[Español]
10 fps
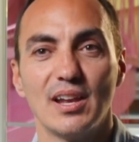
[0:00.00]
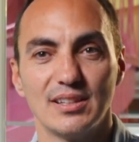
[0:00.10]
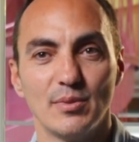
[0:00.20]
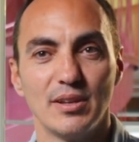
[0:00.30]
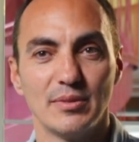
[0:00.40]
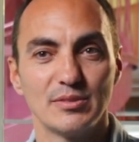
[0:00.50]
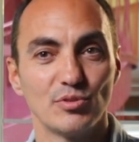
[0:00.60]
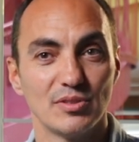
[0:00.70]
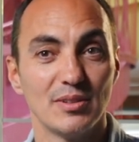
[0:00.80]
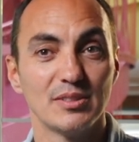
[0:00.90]
las mínimas
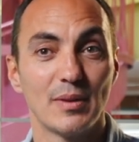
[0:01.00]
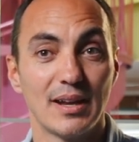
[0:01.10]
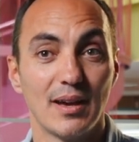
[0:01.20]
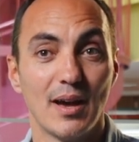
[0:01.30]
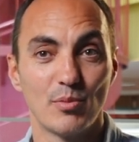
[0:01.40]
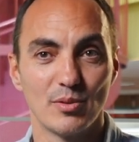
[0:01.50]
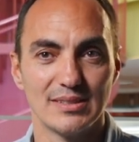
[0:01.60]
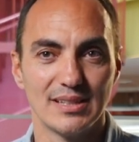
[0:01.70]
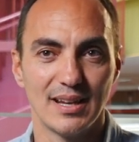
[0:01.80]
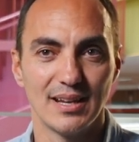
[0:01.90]
posibles para
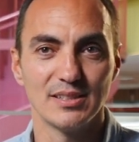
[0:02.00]
aprovechar el